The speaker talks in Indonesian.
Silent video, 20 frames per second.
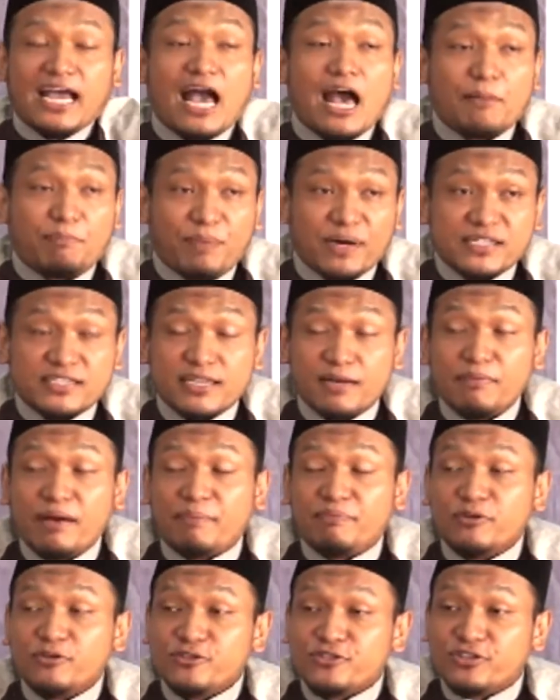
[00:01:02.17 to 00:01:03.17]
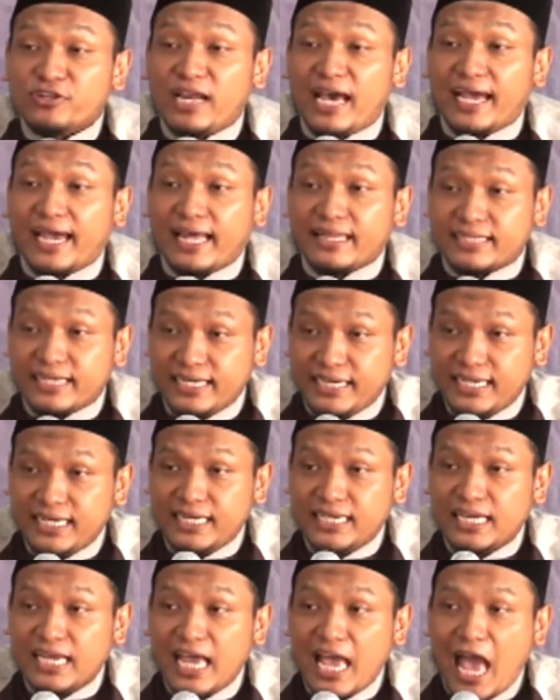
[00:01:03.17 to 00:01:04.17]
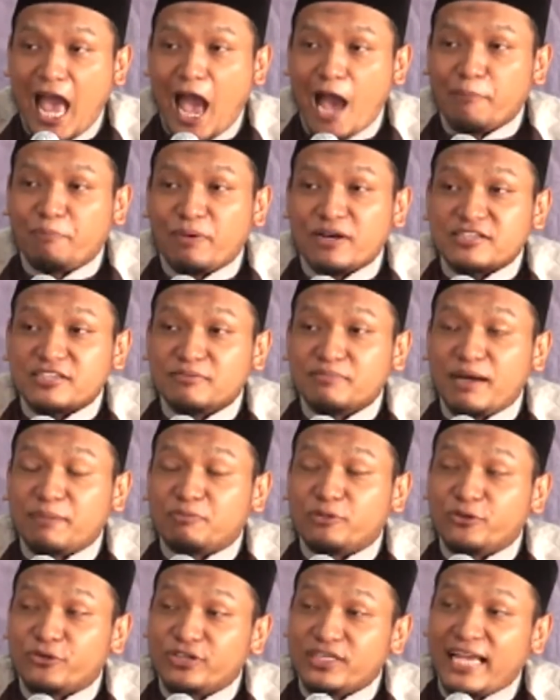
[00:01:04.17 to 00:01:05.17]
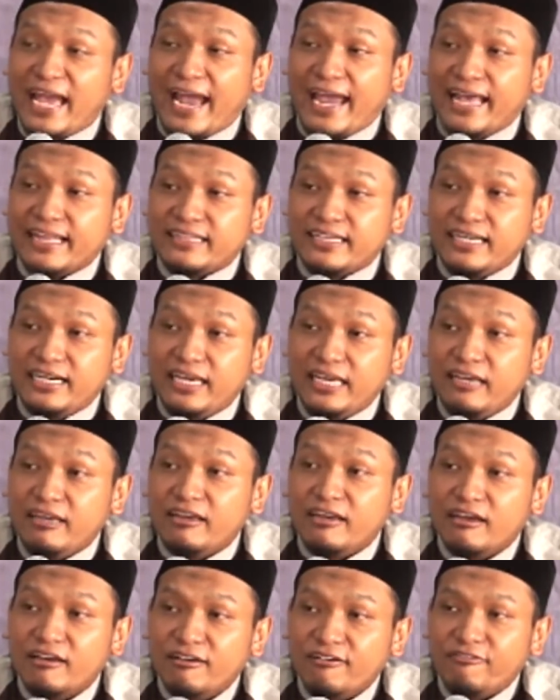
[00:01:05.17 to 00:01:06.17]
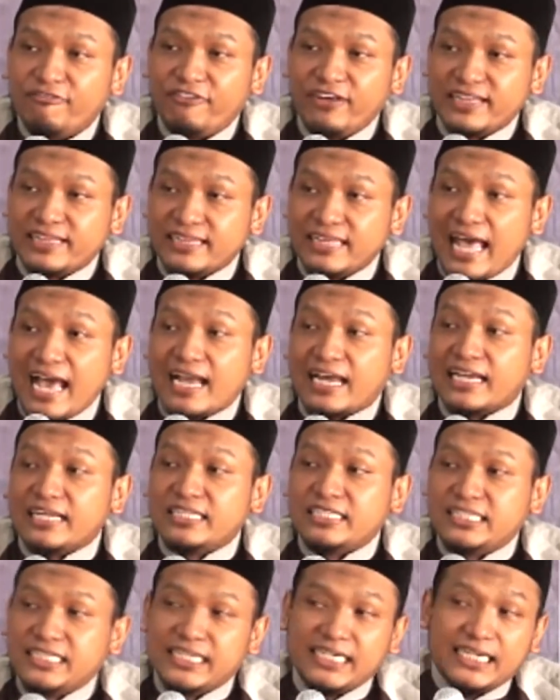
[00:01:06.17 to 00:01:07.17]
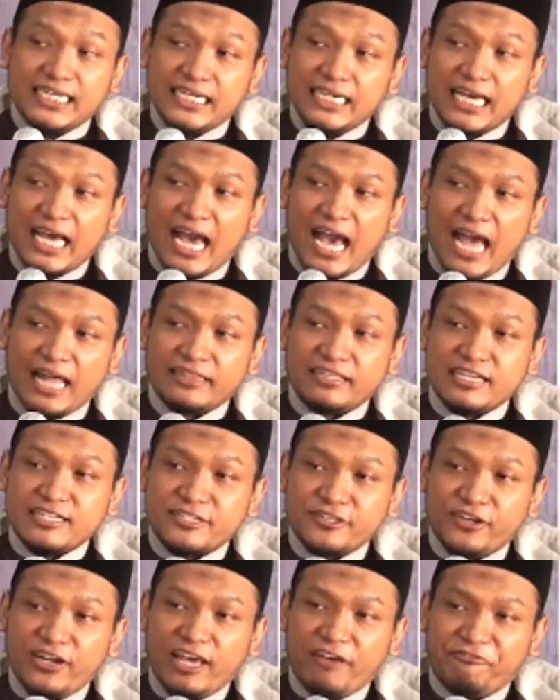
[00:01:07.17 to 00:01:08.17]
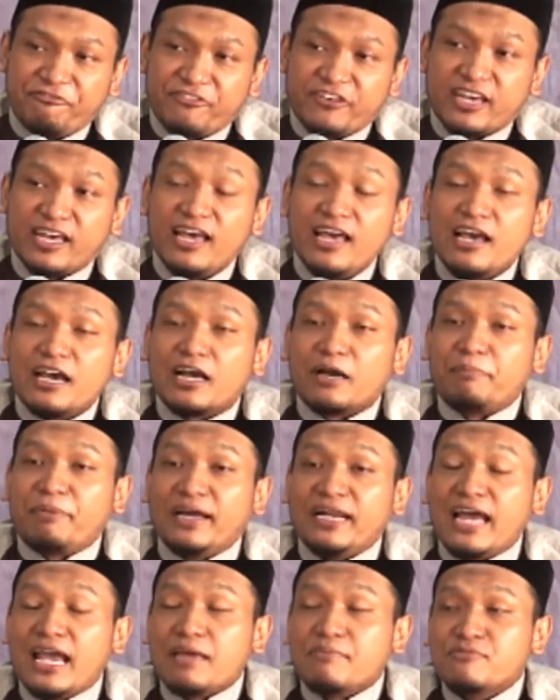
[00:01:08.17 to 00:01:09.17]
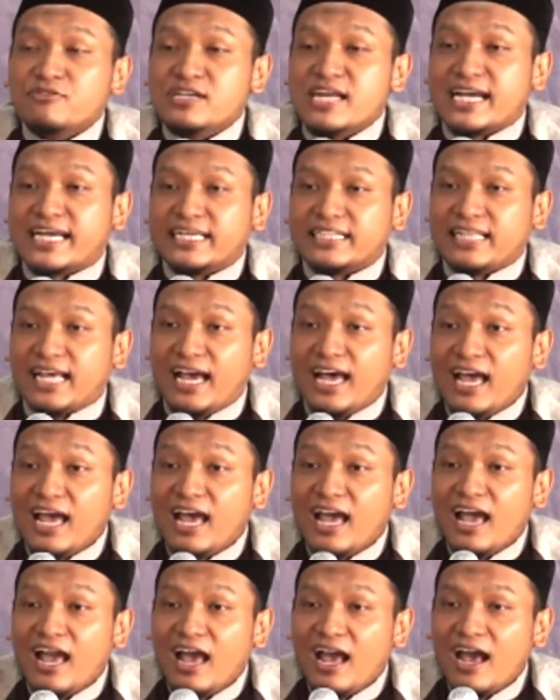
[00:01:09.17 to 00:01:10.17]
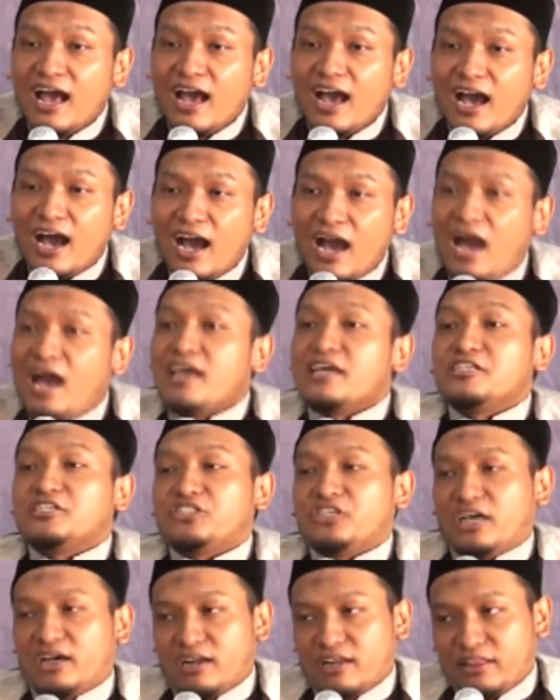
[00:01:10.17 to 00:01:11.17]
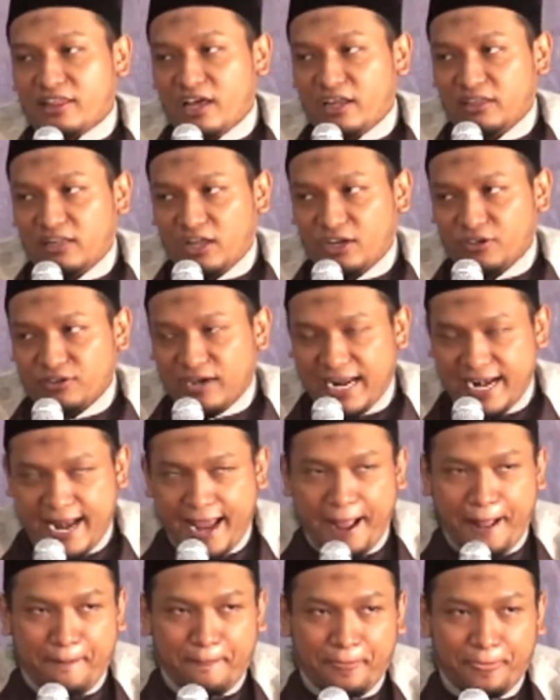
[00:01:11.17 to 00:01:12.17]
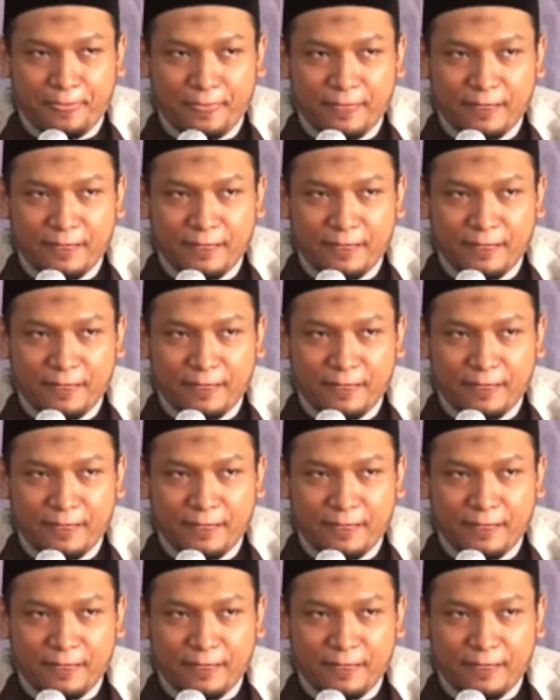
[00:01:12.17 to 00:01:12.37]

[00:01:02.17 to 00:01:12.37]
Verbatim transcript: Apa sebab nuzul ayat ini? Apa sebab turunnya ayat ini? Fitnah keji hadisul ifk kepada ibunda kita Aisyah radhiyallahu anha.